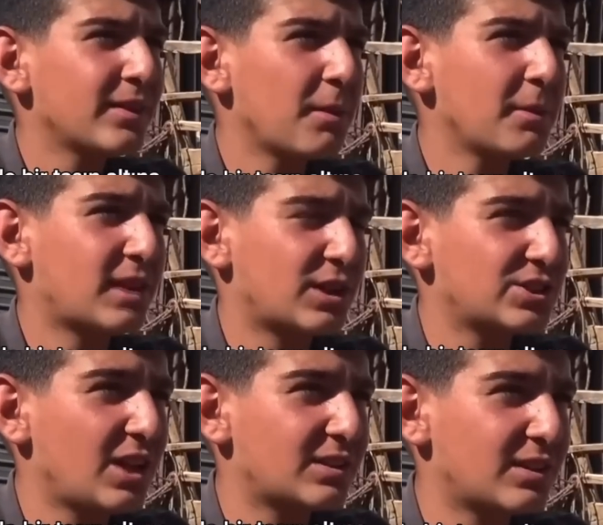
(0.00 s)
de bir
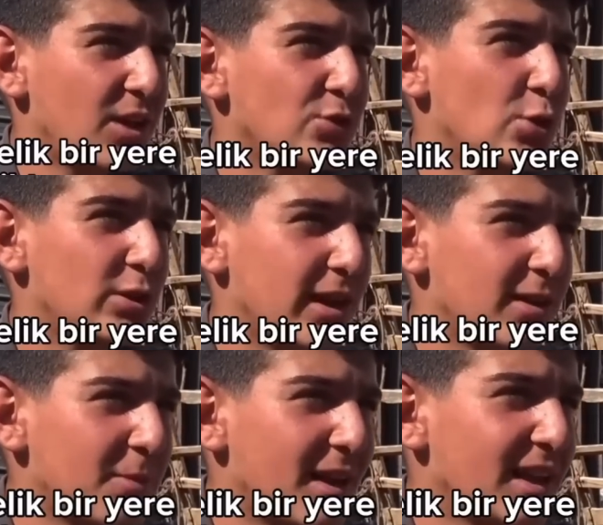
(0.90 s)
taşın altına
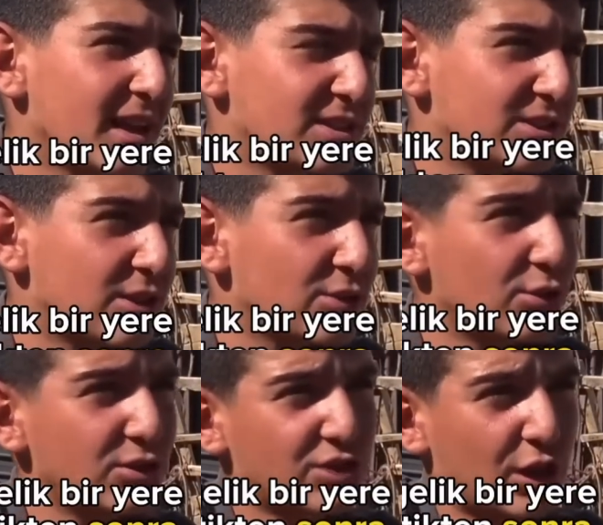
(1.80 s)
gölgelik bir yere geçtikten
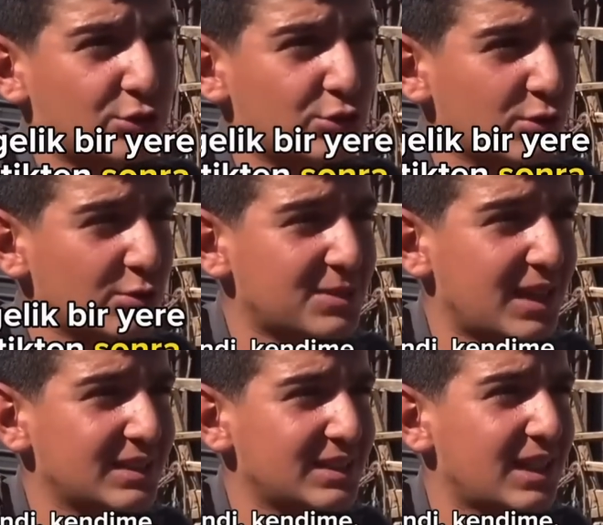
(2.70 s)
sonra çalışıyordum
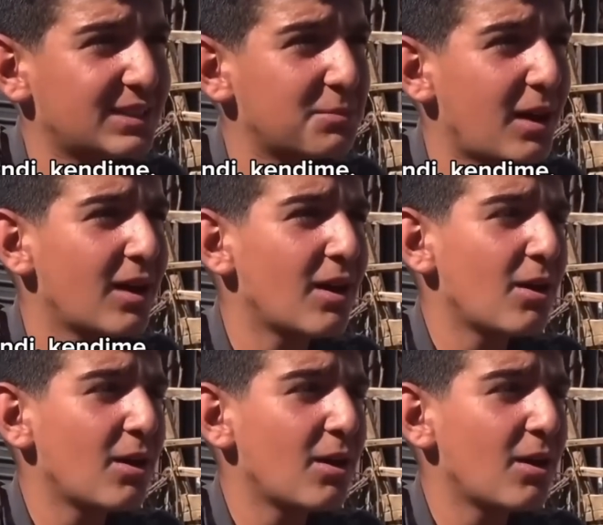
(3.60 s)
kendi kendime